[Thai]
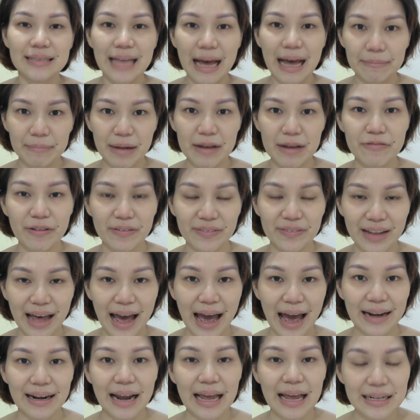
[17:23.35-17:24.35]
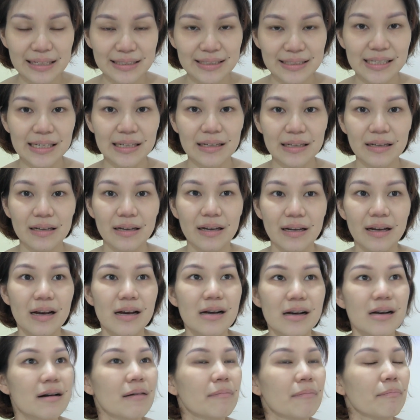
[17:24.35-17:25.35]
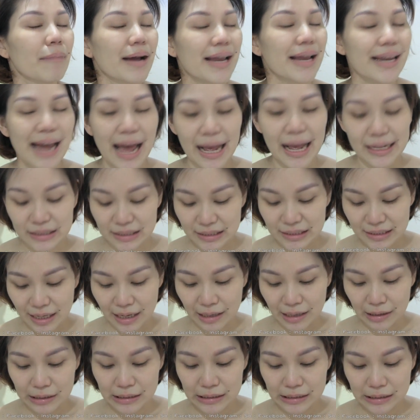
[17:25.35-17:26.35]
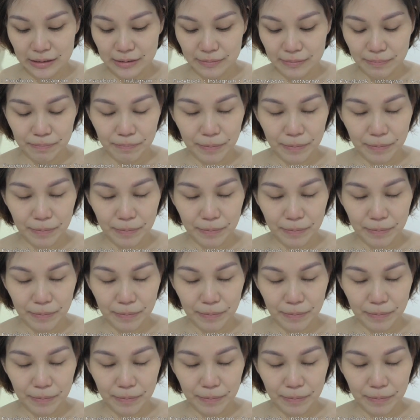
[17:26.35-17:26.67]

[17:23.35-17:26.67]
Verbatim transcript: ทำให้ฟันสะอาดได้จริงๆไม่น่าเชื่อ คือ